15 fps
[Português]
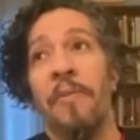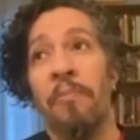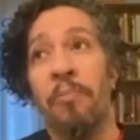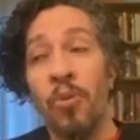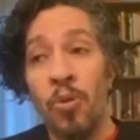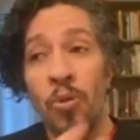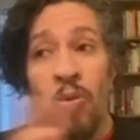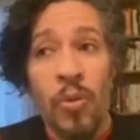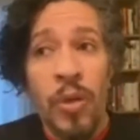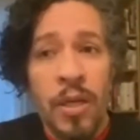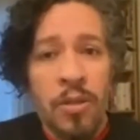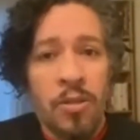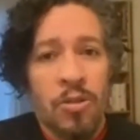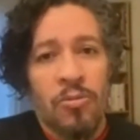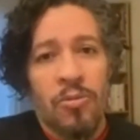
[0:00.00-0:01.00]
Por tudo
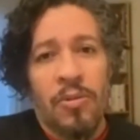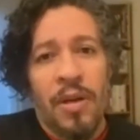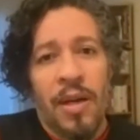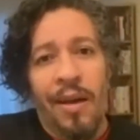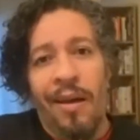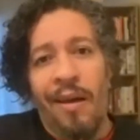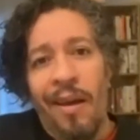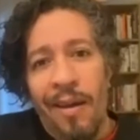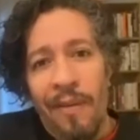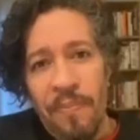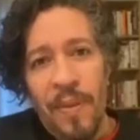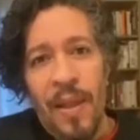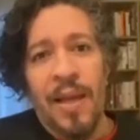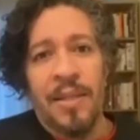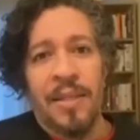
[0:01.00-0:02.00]
isso, é,
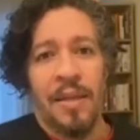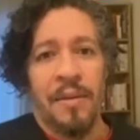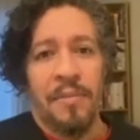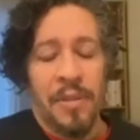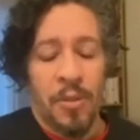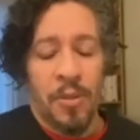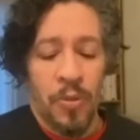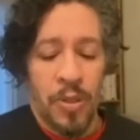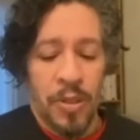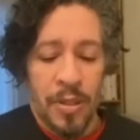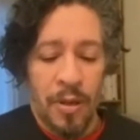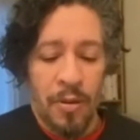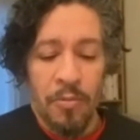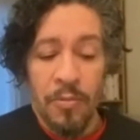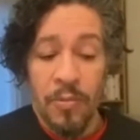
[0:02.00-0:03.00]
essa
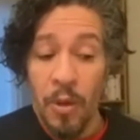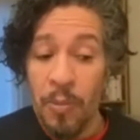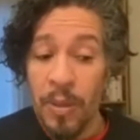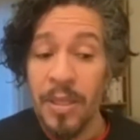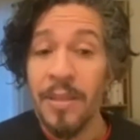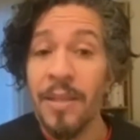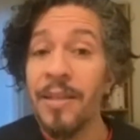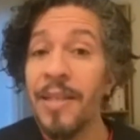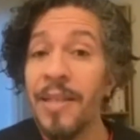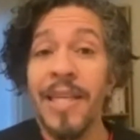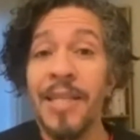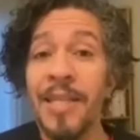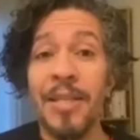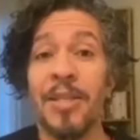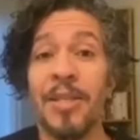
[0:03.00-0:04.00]
exposição eu batizei de
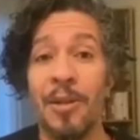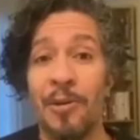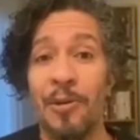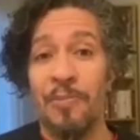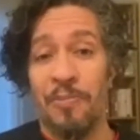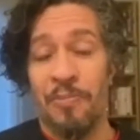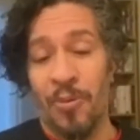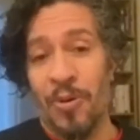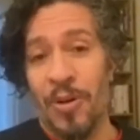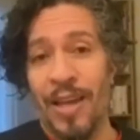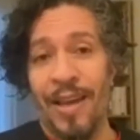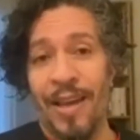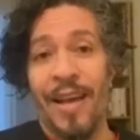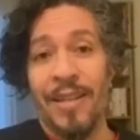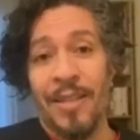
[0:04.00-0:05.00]
Desexílio,
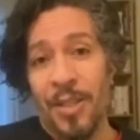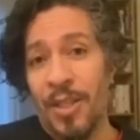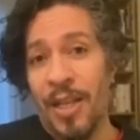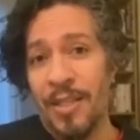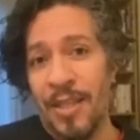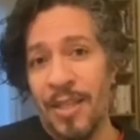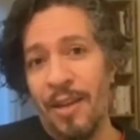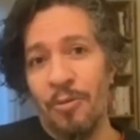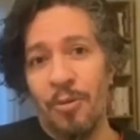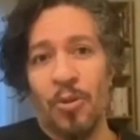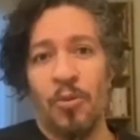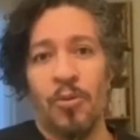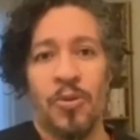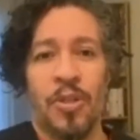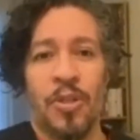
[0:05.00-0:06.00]
porque esses desenhos,
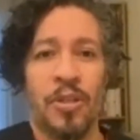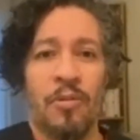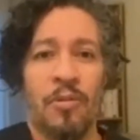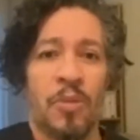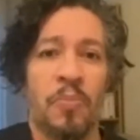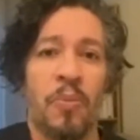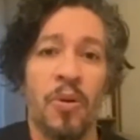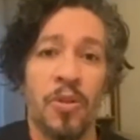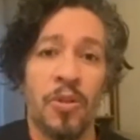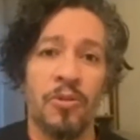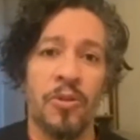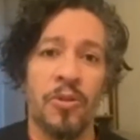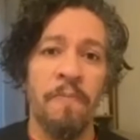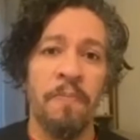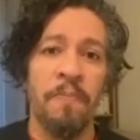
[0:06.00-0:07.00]
todos que estão
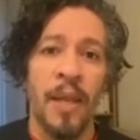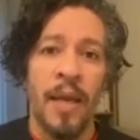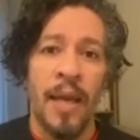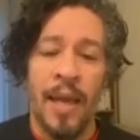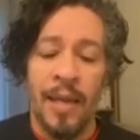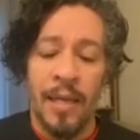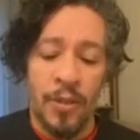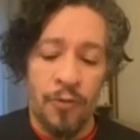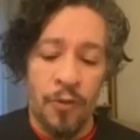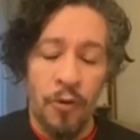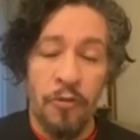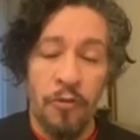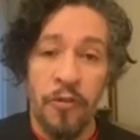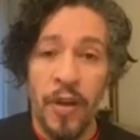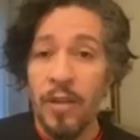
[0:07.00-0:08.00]
expostos, eles foram
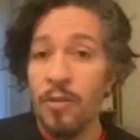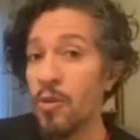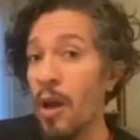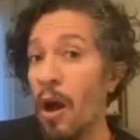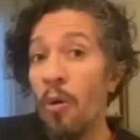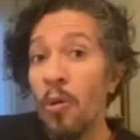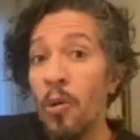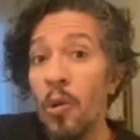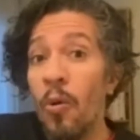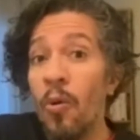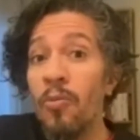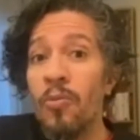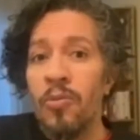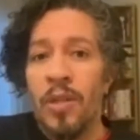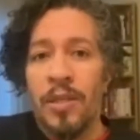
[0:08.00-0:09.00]
feitos ao
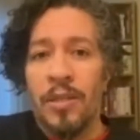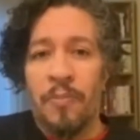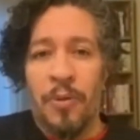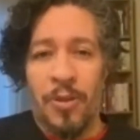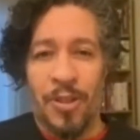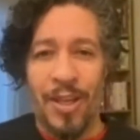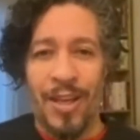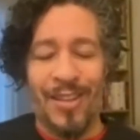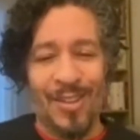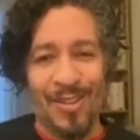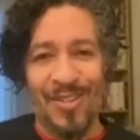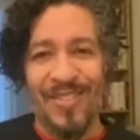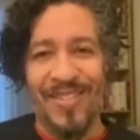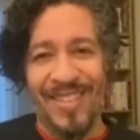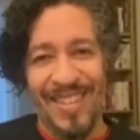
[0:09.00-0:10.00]
longo desse processo
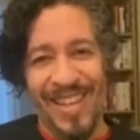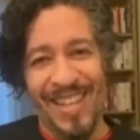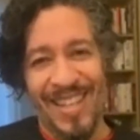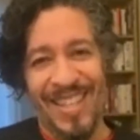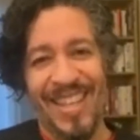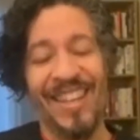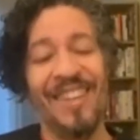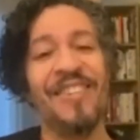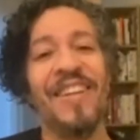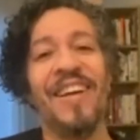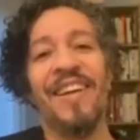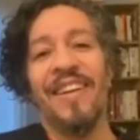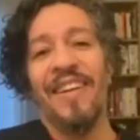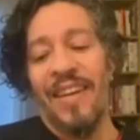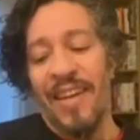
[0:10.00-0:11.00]
de exílio, né?
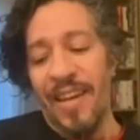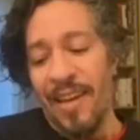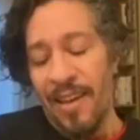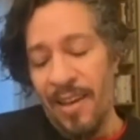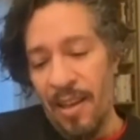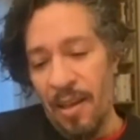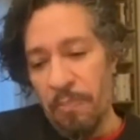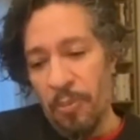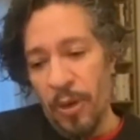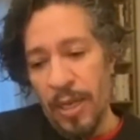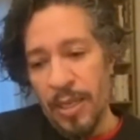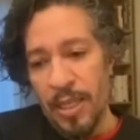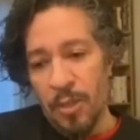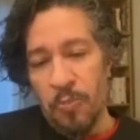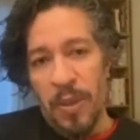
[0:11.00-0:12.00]
Uhum. E por
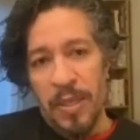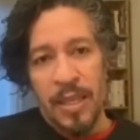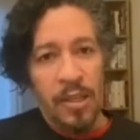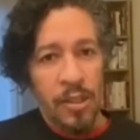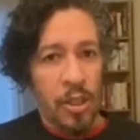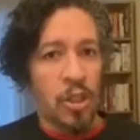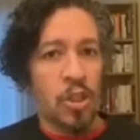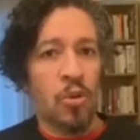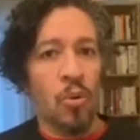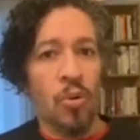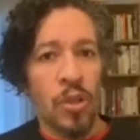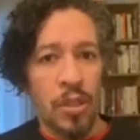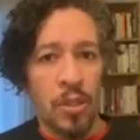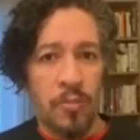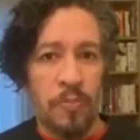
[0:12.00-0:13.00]
essas passagens
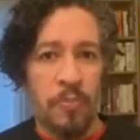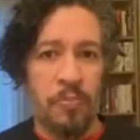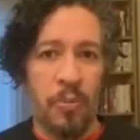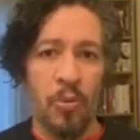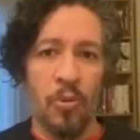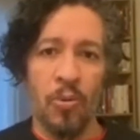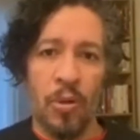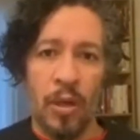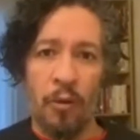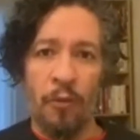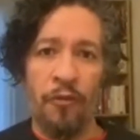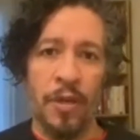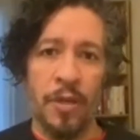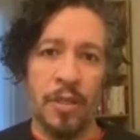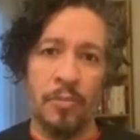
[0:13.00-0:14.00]
todas por, que eu
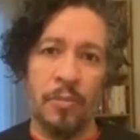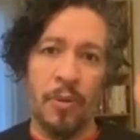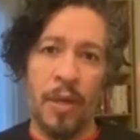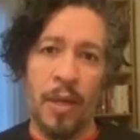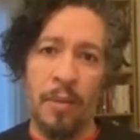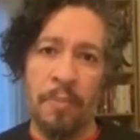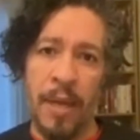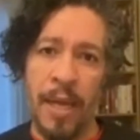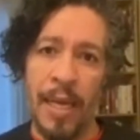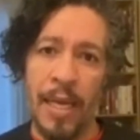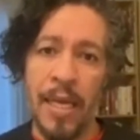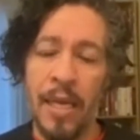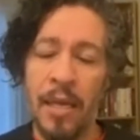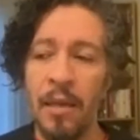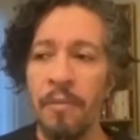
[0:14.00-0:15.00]
fiz, é,
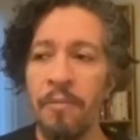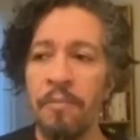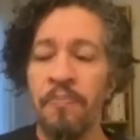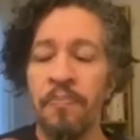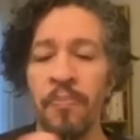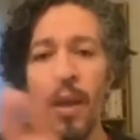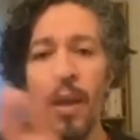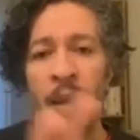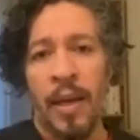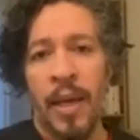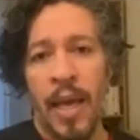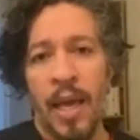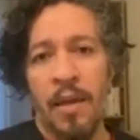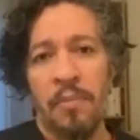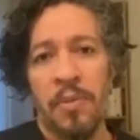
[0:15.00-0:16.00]
Berlim,
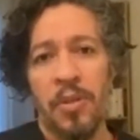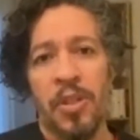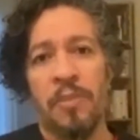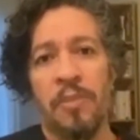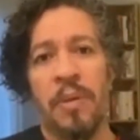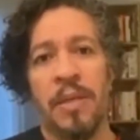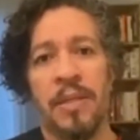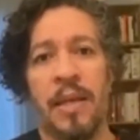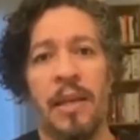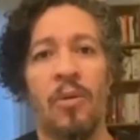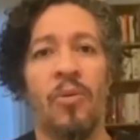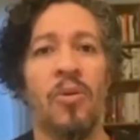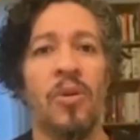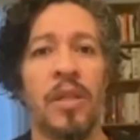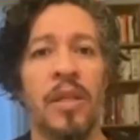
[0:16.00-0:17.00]
Cambridge,
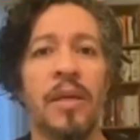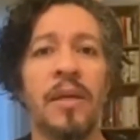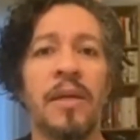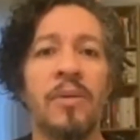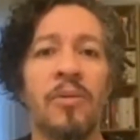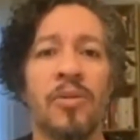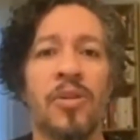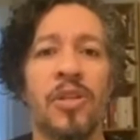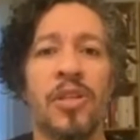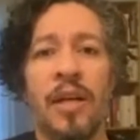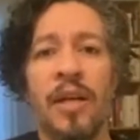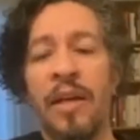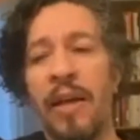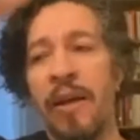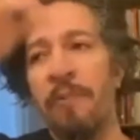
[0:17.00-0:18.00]
Barcelona, ou
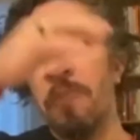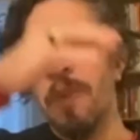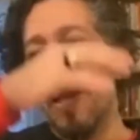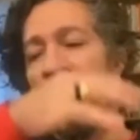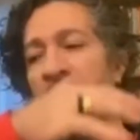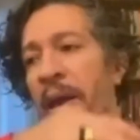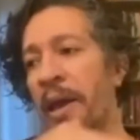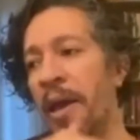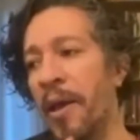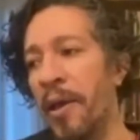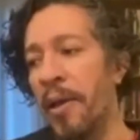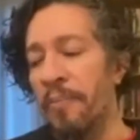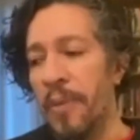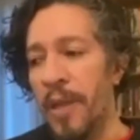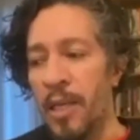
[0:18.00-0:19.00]
seja,
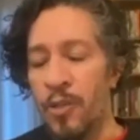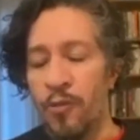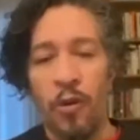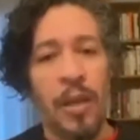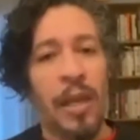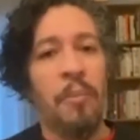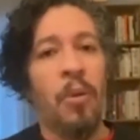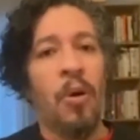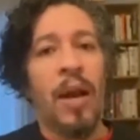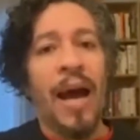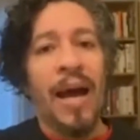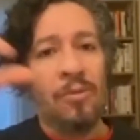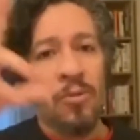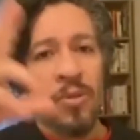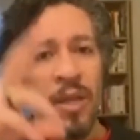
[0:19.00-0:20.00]
é, eles foram
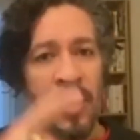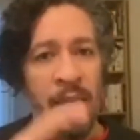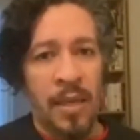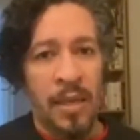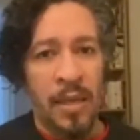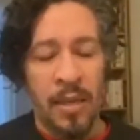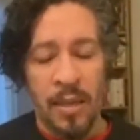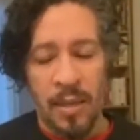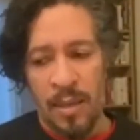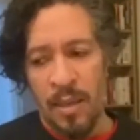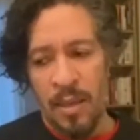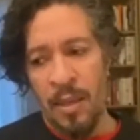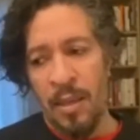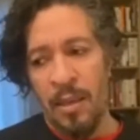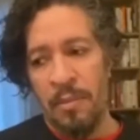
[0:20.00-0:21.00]
elaborados aí
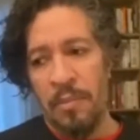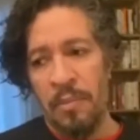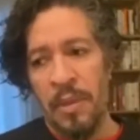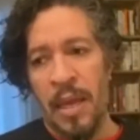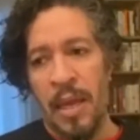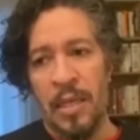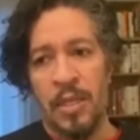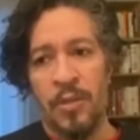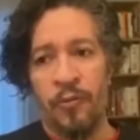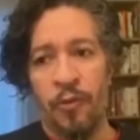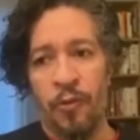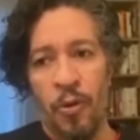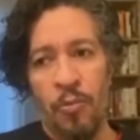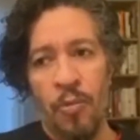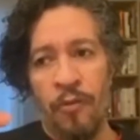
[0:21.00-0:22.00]
e, e eles
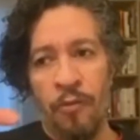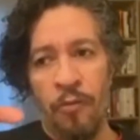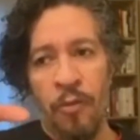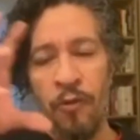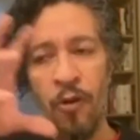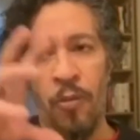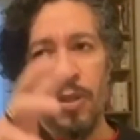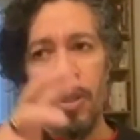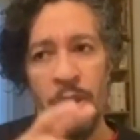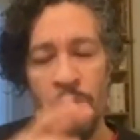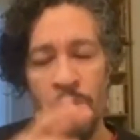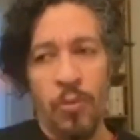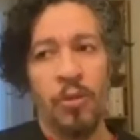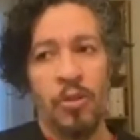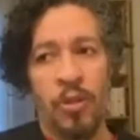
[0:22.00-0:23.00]
foram uma, uma, forma de,
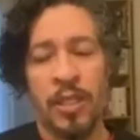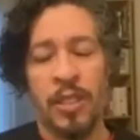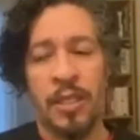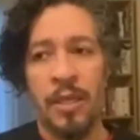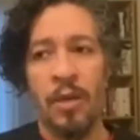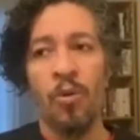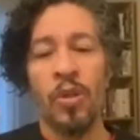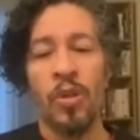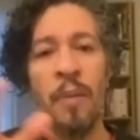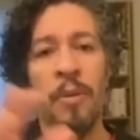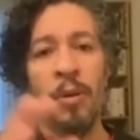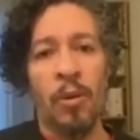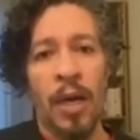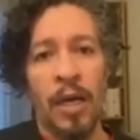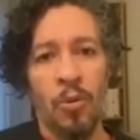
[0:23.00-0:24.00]
como eu disse, de encontrar meu
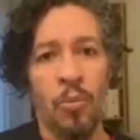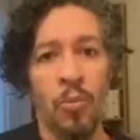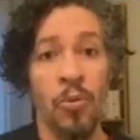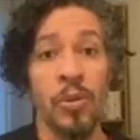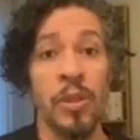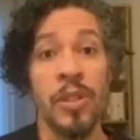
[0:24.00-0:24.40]
lugar no mundo